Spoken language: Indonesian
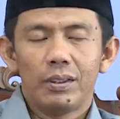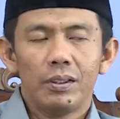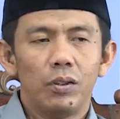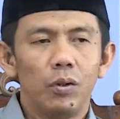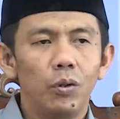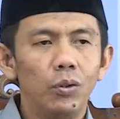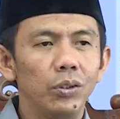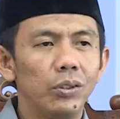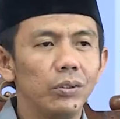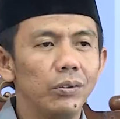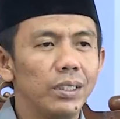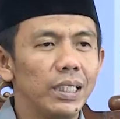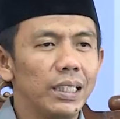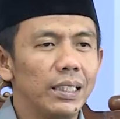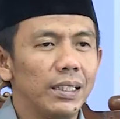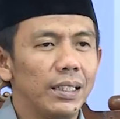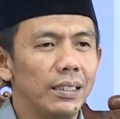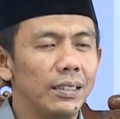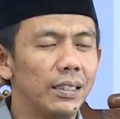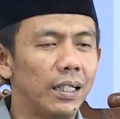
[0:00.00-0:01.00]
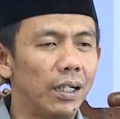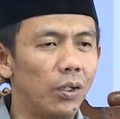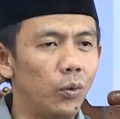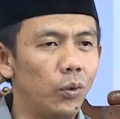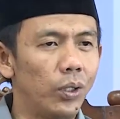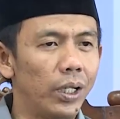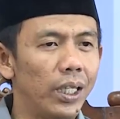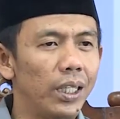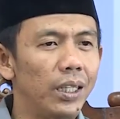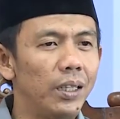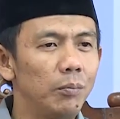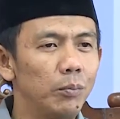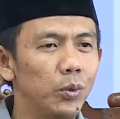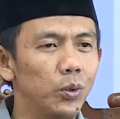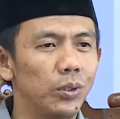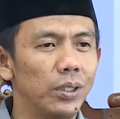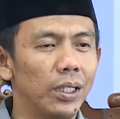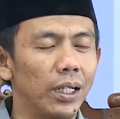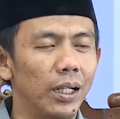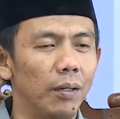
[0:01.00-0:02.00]
Untuk kita tahu
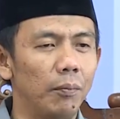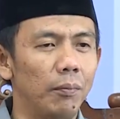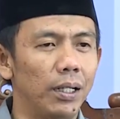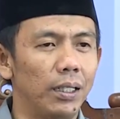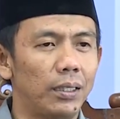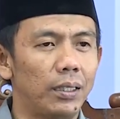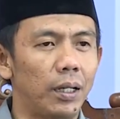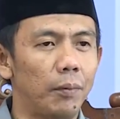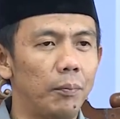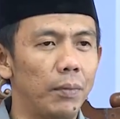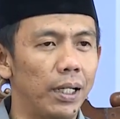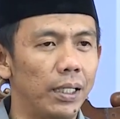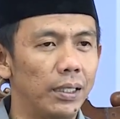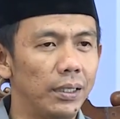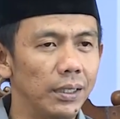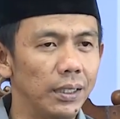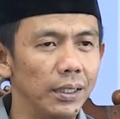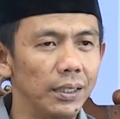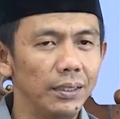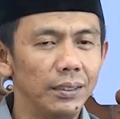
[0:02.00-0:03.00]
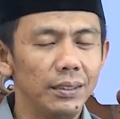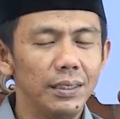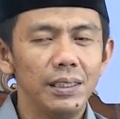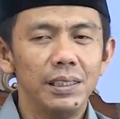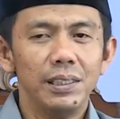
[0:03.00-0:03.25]
ilmu dalam agama ini,